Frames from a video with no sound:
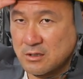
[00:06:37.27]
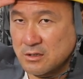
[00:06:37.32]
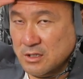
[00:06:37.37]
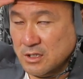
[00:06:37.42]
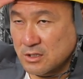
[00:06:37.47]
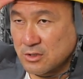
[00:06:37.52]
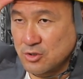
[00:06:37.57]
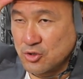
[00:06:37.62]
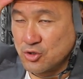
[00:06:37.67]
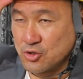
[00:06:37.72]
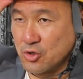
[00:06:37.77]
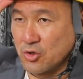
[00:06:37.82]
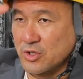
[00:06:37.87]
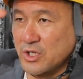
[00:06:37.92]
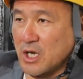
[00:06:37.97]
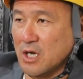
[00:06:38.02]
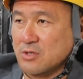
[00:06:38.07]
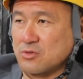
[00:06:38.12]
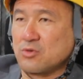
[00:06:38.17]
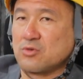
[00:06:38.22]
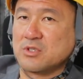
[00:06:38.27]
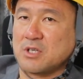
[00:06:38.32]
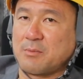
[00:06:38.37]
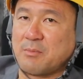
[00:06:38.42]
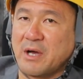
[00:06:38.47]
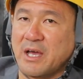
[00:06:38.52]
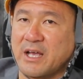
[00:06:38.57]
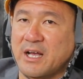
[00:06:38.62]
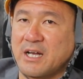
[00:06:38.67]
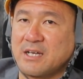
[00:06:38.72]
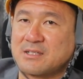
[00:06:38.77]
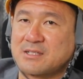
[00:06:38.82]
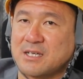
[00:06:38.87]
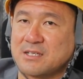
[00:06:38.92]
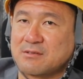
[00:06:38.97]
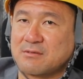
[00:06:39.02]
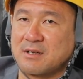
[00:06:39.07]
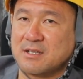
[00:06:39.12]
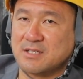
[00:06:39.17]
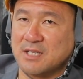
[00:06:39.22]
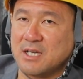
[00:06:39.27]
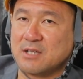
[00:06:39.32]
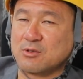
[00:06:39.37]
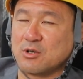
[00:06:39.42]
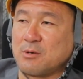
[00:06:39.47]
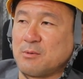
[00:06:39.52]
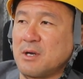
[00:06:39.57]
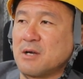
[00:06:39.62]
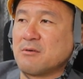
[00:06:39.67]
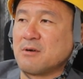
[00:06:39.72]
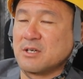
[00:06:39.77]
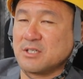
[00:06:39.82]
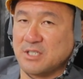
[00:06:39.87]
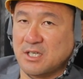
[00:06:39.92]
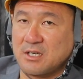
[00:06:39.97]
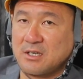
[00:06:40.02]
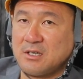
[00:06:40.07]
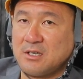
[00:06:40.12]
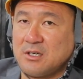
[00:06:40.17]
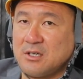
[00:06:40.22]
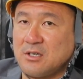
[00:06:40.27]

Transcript: で従業員なんかそうじゃん前借りさせてくださいとかもあるわけじゃん